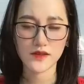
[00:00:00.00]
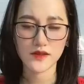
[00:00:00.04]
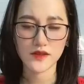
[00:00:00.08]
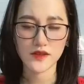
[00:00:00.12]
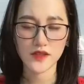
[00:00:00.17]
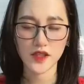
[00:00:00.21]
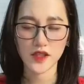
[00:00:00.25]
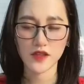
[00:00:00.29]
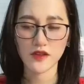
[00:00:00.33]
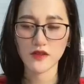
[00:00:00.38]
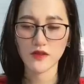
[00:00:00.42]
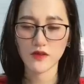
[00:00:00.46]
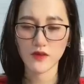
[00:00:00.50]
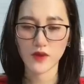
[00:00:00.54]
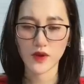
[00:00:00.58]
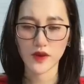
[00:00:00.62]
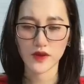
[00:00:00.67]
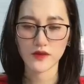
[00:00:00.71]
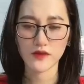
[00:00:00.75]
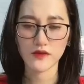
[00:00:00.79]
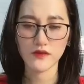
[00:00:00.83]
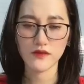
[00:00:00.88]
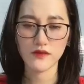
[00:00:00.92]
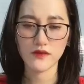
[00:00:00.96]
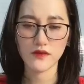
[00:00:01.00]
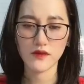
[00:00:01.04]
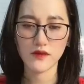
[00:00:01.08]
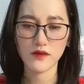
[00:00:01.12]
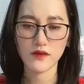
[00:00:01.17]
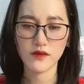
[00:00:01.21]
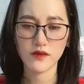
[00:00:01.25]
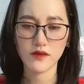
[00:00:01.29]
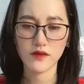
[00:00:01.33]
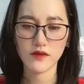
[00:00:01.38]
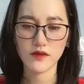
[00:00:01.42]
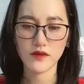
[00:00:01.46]
Chị Lương Nguyệt
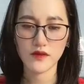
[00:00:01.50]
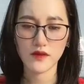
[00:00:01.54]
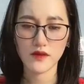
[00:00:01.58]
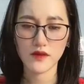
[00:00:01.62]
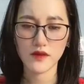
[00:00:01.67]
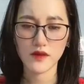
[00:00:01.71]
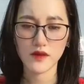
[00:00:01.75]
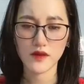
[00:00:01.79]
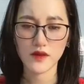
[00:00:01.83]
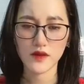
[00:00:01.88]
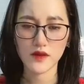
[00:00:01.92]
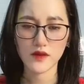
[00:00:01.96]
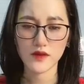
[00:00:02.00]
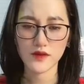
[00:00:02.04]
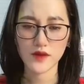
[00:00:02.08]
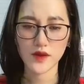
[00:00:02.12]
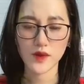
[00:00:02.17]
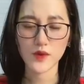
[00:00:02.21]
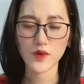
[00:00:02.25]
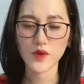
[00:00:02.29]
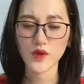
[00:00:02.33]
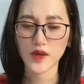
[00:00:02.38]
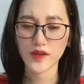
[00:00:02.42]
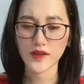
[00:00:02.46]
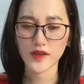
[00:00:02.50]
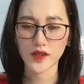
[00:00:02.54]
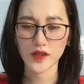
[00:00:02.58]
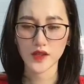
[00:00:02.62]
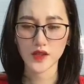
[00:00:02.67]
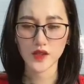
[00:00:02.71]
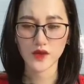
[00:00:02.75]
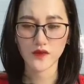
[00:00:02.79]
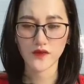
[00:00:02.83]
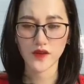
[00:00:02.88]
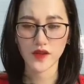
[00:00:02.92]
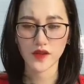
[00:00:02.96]
Nếu như anh ấy
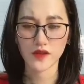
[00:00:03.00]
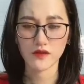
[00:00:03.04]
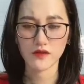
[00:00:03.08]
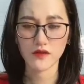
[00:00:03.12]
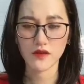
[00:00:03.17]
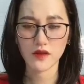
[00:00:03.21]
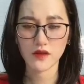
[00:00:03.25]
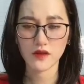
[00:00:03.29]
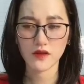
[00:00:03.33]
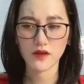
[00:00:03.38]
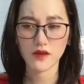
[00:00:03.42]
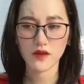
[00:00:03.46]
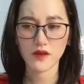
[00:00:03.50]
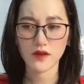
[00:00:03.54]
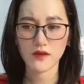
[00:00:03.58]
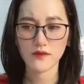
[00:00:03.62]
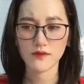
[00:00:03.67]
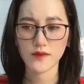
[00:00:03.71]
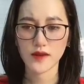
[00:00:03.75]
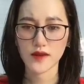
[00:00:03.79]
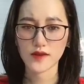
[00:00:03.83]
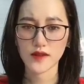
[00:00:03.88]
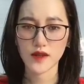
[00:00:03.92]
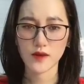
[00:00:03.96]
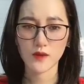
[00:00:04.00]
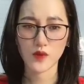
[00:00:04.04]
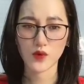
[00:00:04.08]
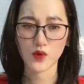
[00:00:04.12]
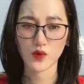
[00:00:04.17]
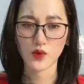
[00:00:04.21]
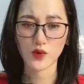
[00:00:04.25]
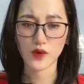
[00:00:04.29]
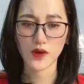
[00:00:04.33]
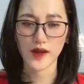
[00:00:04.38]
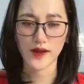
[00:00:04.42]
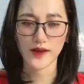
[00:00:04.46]
trở về nước Mang theo một
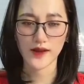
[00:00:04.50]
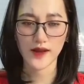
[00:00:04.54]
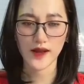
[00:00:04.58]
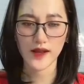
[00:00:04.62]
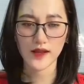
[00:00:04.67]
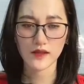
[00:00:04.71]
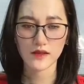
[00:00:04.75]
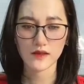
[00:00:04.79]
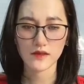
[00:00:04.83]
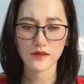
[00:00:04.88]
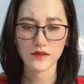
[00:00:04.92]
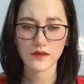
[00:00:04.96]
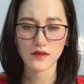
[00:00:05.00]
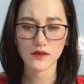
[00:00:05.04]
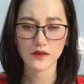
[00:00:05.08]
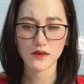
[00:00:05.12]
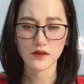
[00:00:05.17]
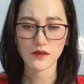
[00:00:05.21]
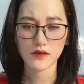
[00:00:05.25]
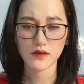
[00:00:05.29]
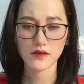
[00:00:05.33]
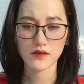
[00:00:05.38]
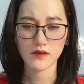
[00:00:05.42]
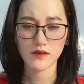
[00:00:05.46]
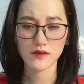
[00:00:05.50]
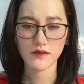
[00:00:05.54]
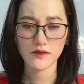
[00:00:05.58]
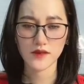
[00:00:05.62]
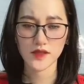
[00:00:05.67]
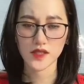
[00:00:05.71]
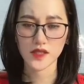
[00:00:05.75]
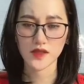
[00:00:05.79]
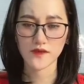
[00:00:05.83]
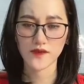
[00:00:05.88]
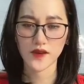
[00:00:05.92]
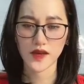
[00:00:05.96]
cô gái khác
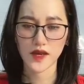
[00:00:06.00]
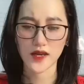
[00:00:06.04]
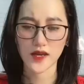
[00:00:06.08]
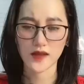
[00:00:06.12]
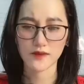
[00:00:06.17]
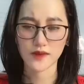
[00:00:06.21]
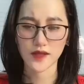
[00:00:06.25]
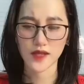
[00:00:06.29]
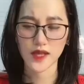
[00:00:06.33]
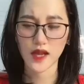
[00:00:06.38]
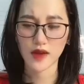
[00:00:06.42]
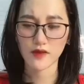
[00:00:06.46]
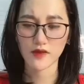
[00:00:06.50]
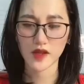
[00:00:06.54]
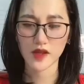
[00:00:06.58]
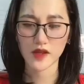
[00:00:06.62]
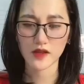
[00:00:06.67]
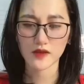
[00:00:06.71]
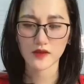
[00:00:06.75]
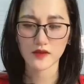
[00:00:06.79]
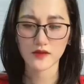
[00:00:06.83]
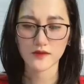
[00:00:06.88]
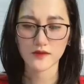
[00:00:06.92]
Vậy chị phải làm thế nào đấy